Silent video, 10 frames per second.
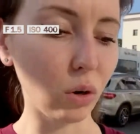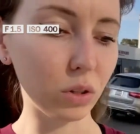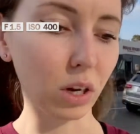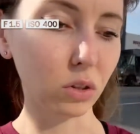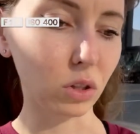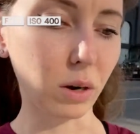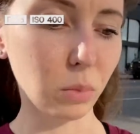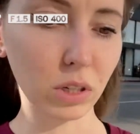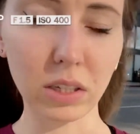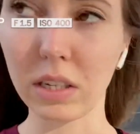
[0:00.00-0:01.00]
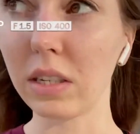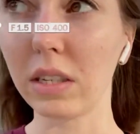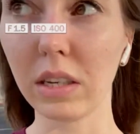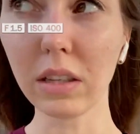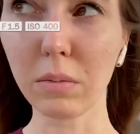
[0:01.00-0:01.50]
вот так вот работать
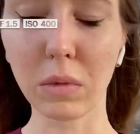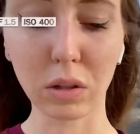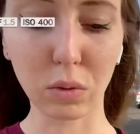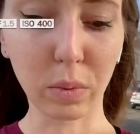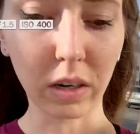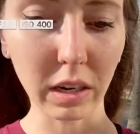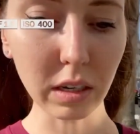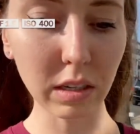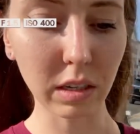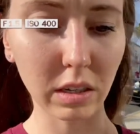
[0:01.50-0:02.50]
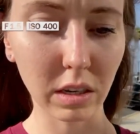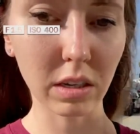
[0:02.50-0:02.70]
ассистентом, нету протекции, ты не...